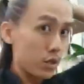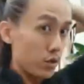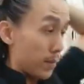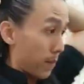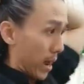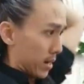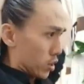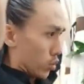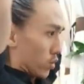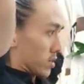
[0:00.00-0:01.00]
所以你绑的
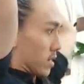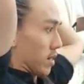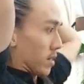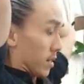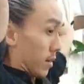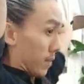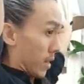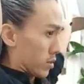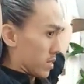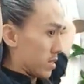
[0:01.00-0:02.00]
时候，我只要跟大家绑，
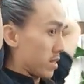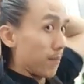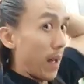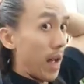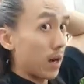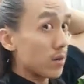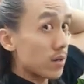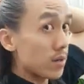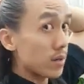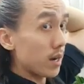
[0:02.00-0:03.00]
就是你绑哦，
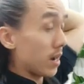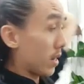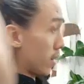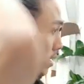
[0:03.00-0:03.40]
大家看到